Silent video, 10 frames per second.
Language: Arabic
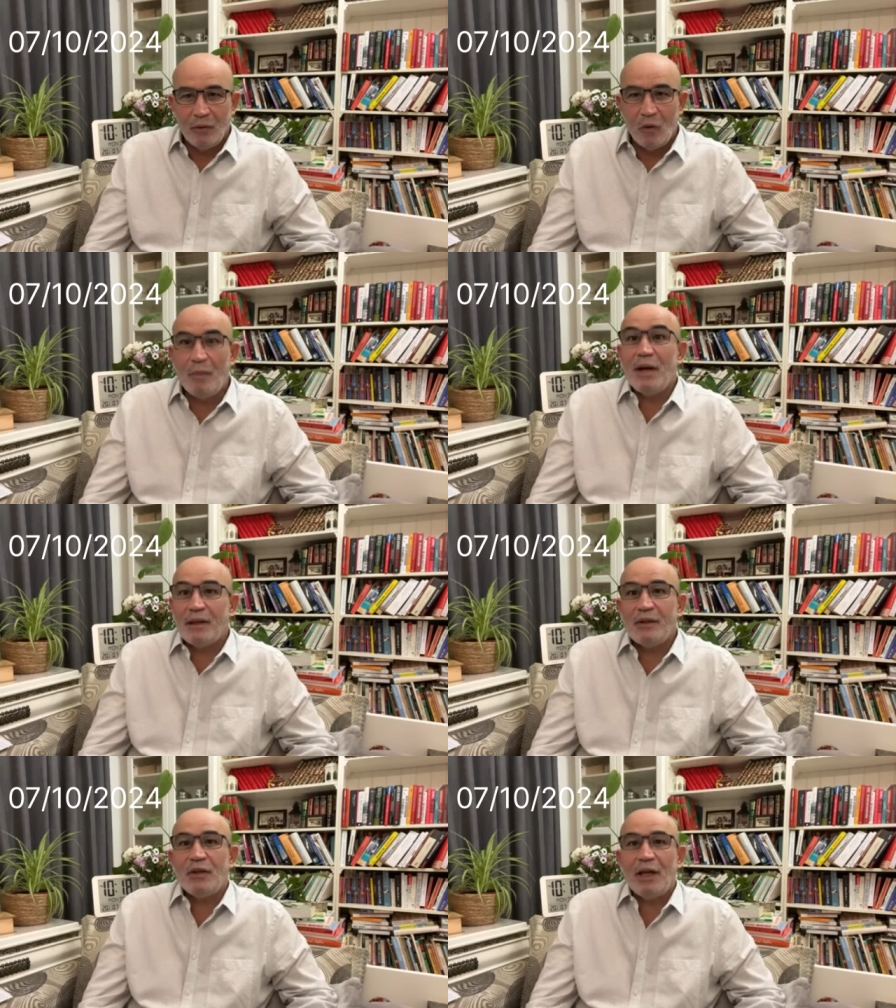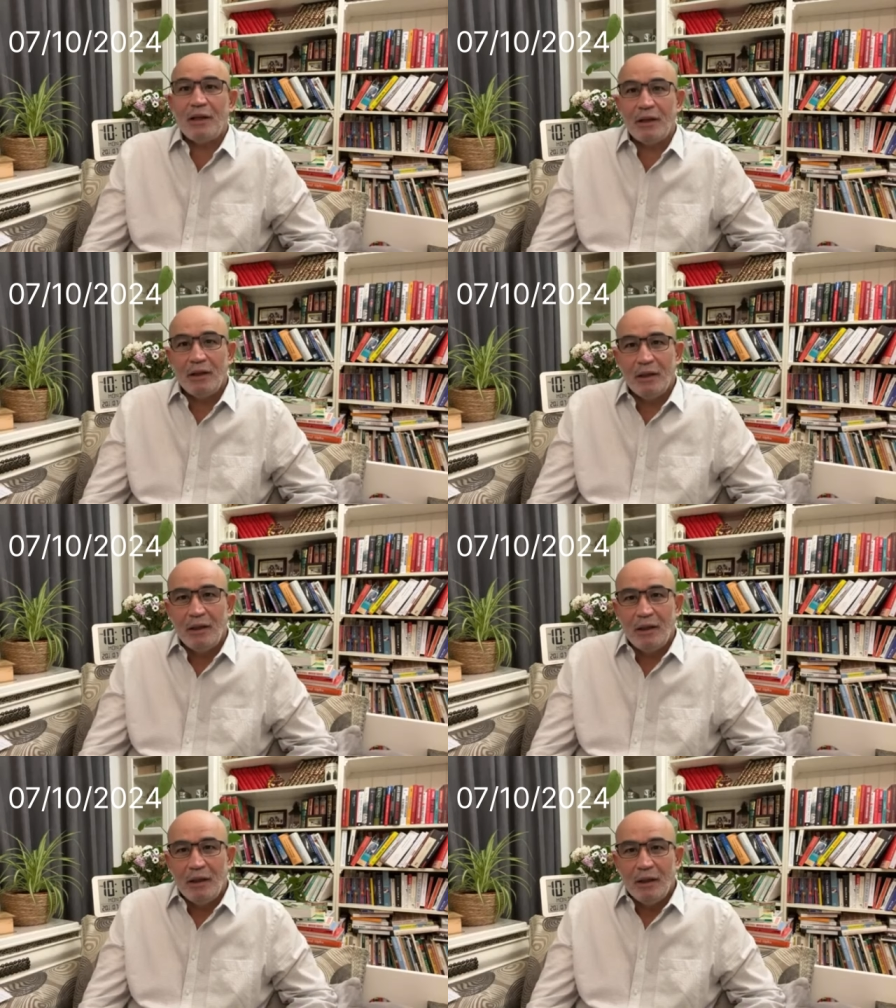وما تزال
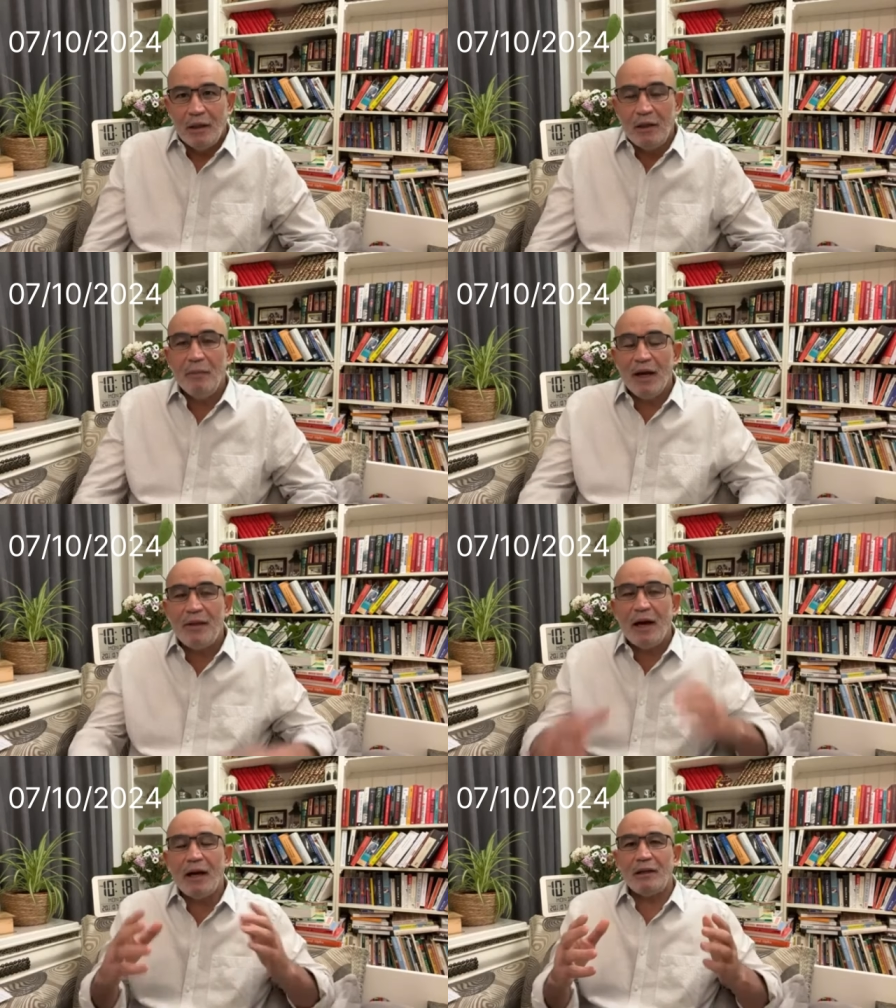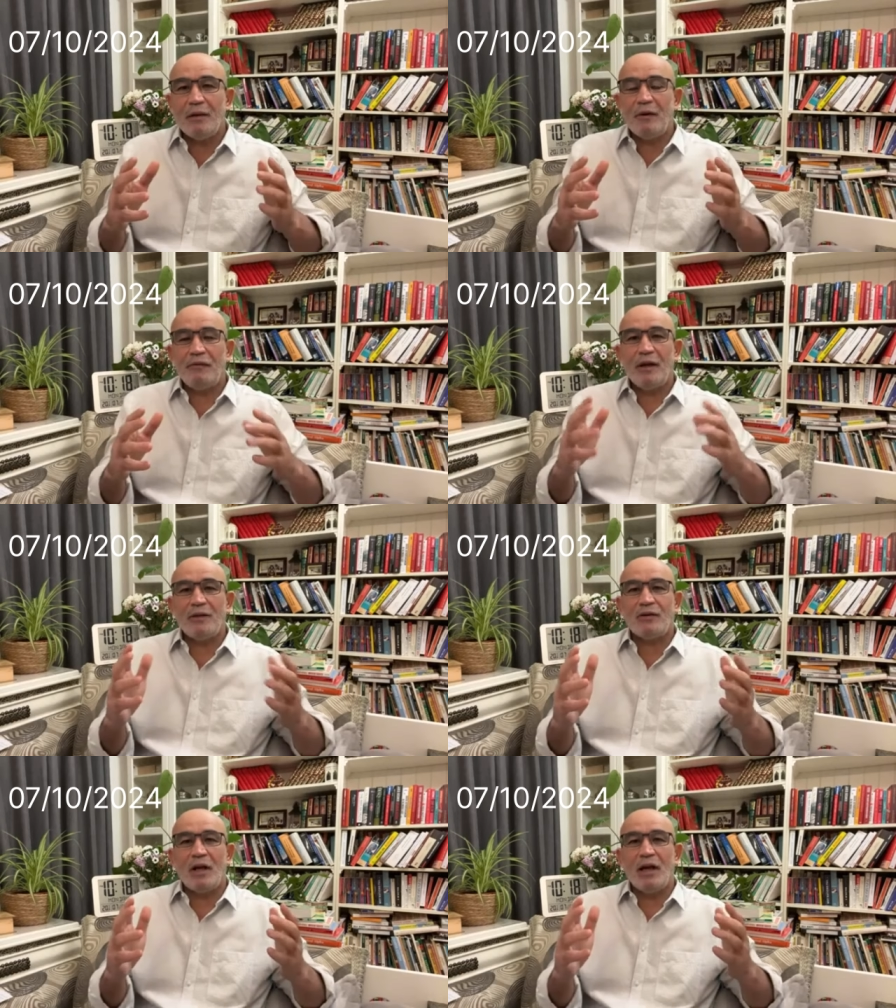لماذا أقدم فيها
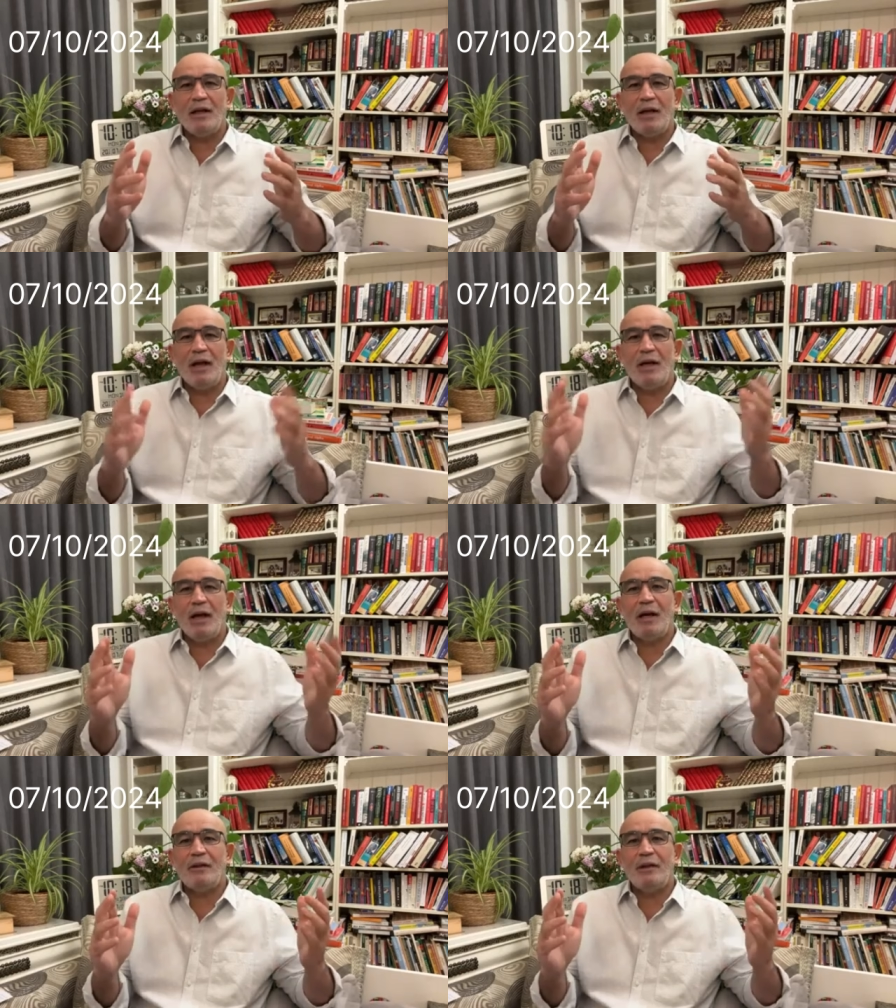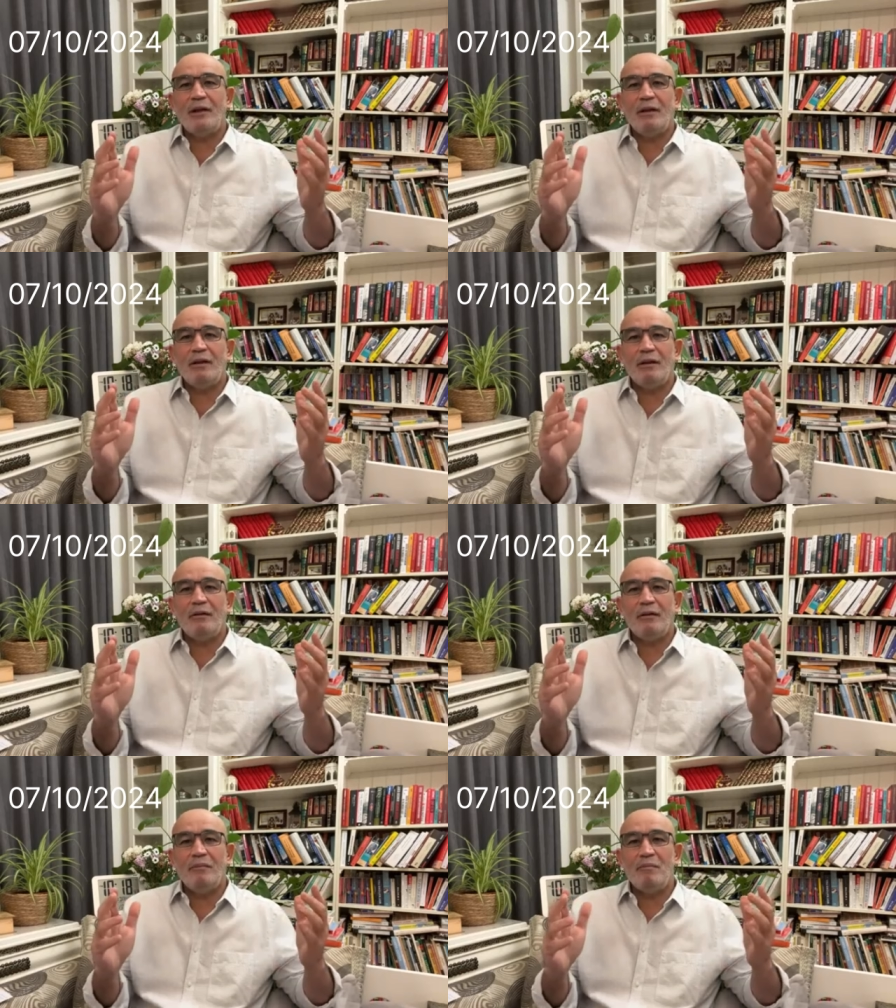الصهاينة على قتل
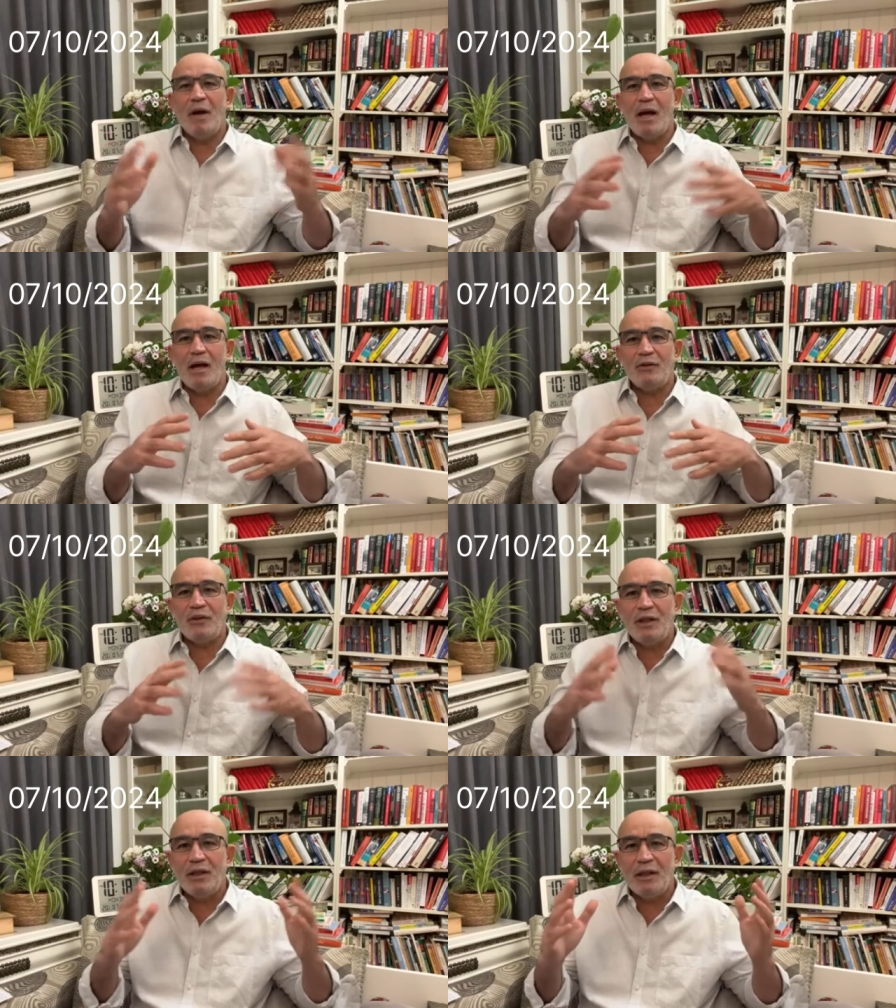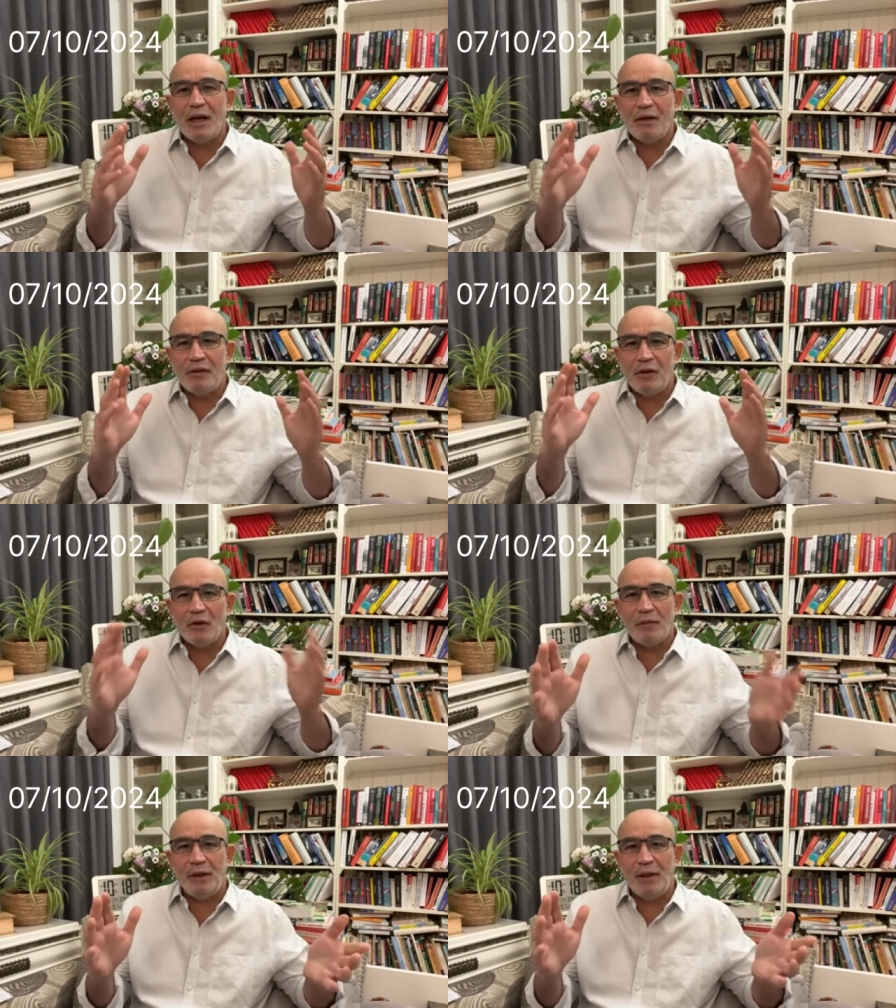ما يزيد عن
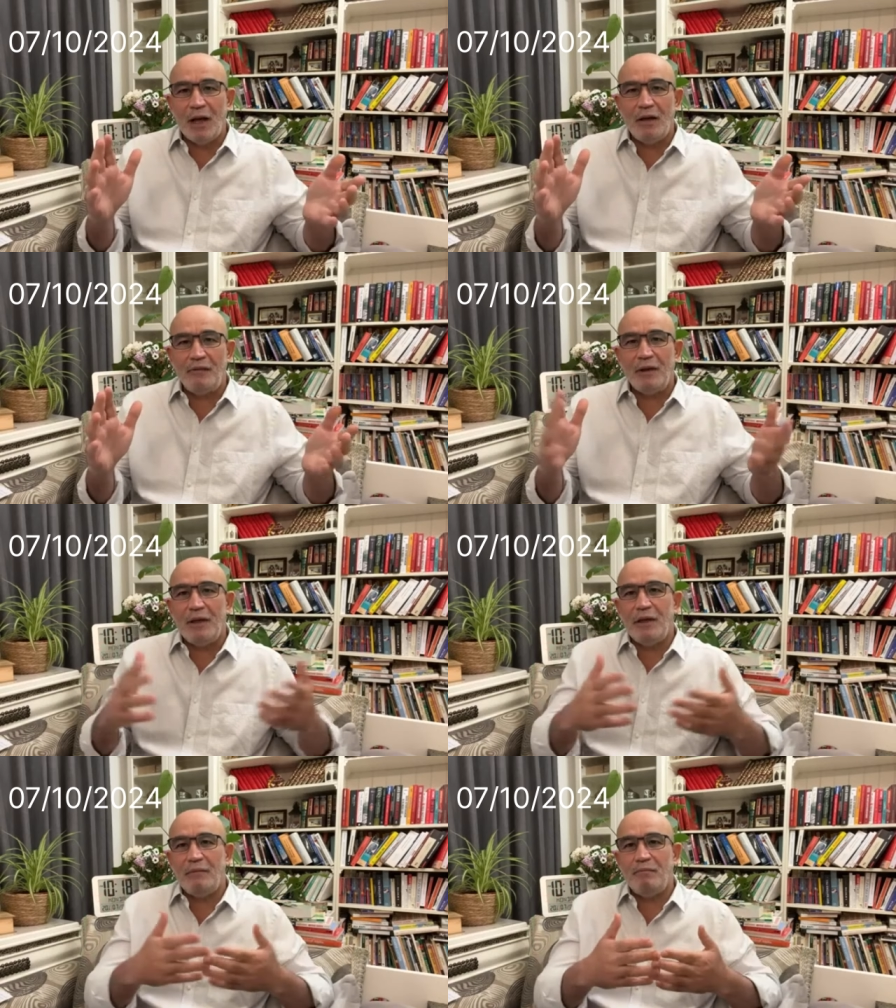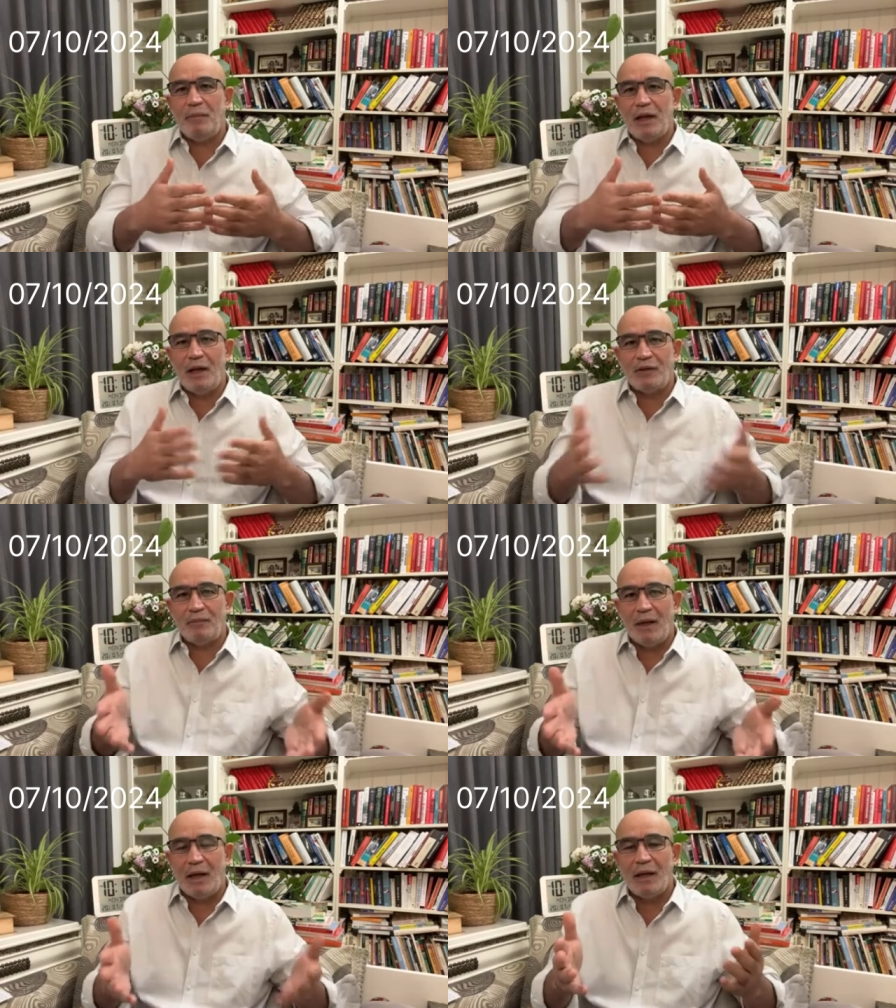42 ألف اللي
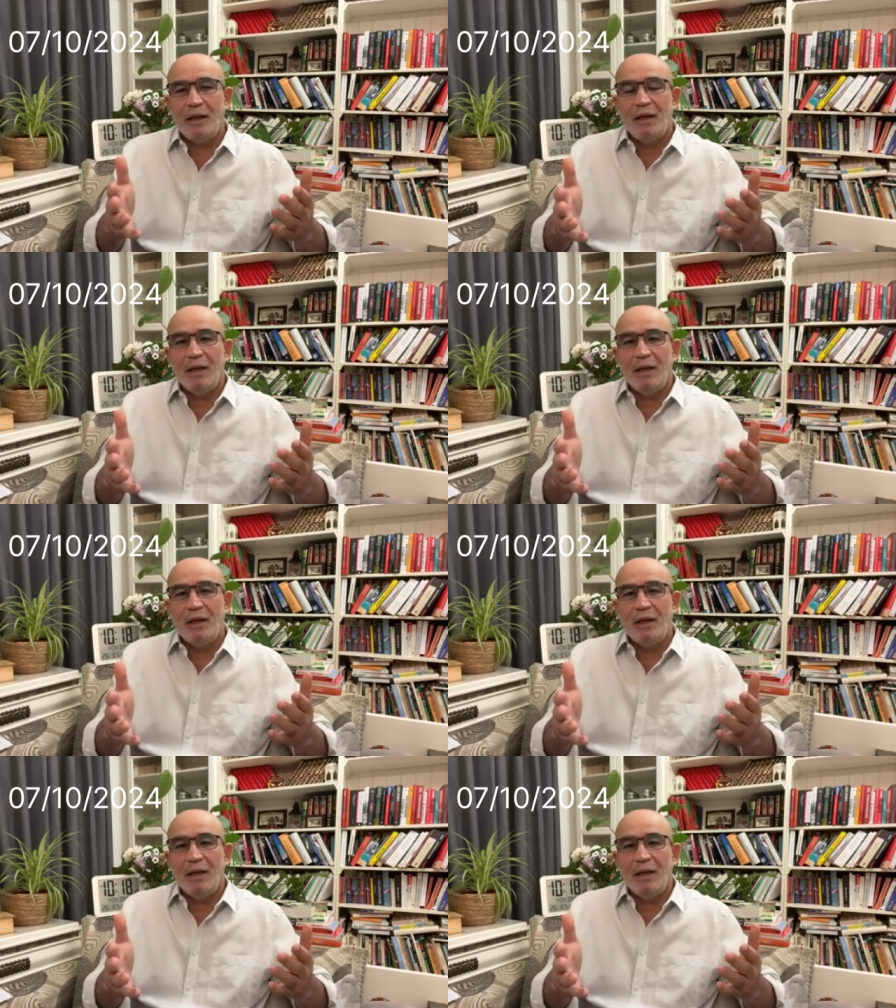بالأسماء